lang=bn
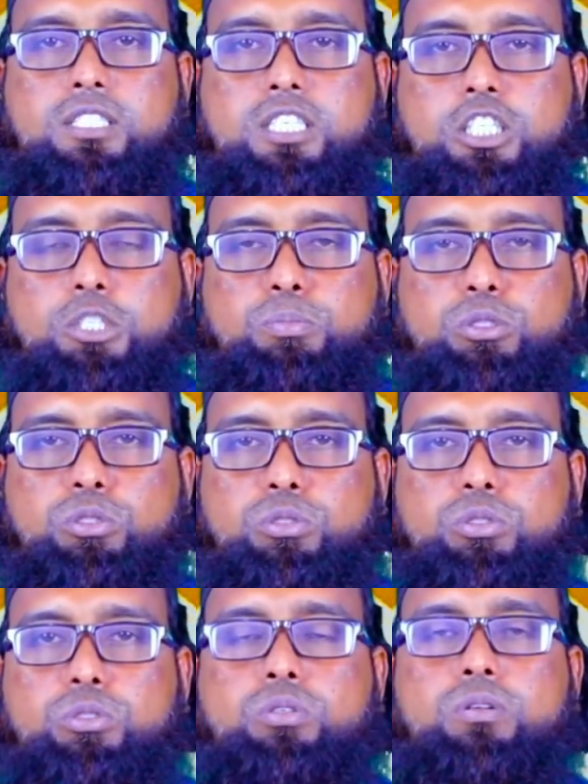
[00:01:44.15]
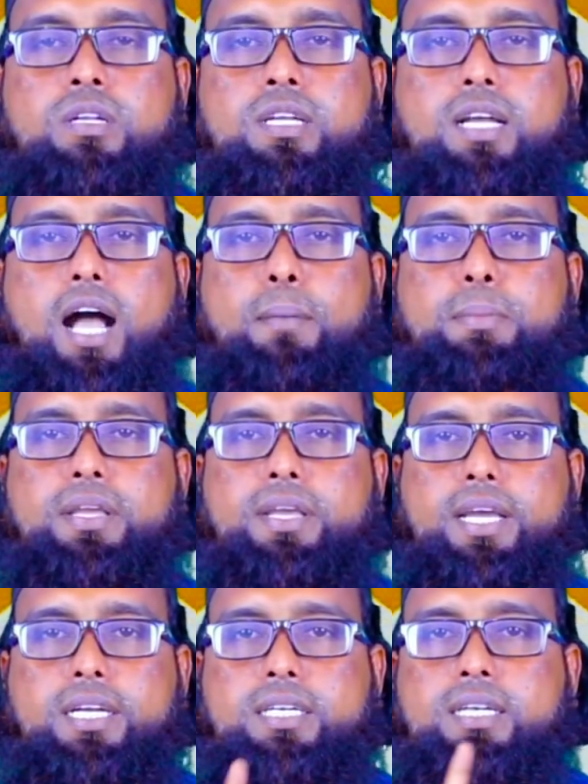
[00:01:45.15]
শেষ পর্যন্ত আমি
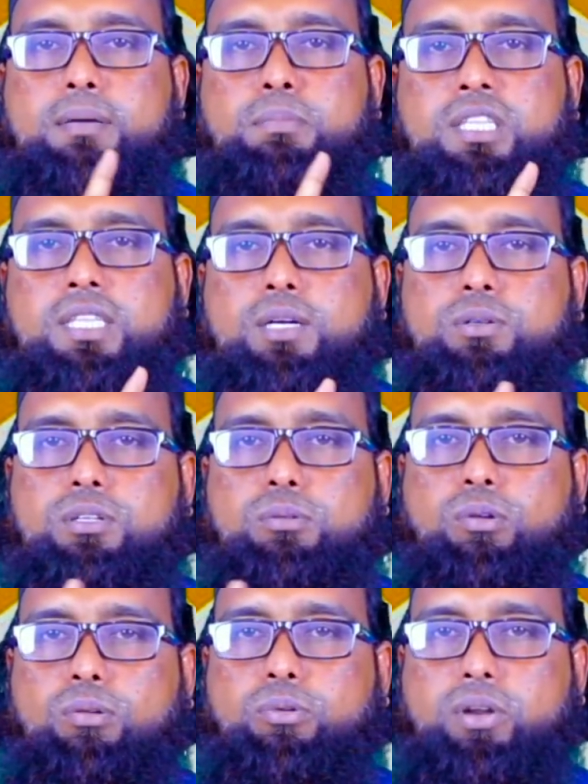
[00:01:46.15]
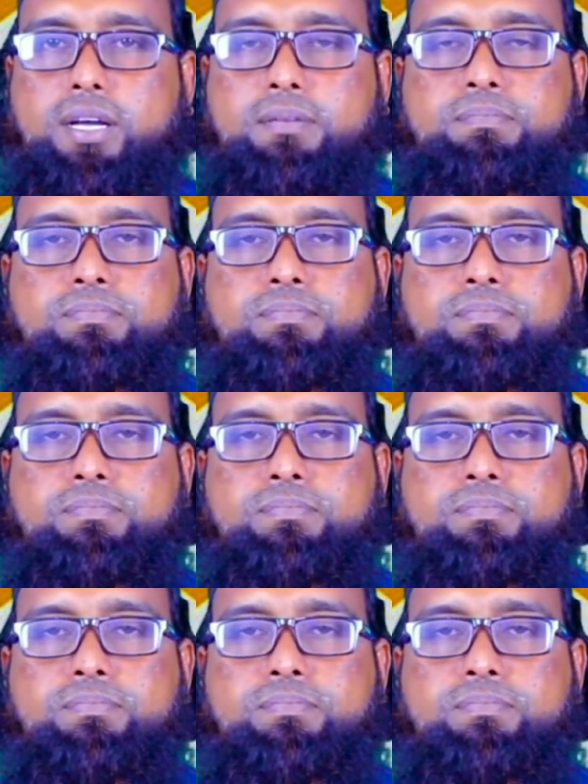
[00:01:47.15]
একটা মিথ্যা কথাও বলবো না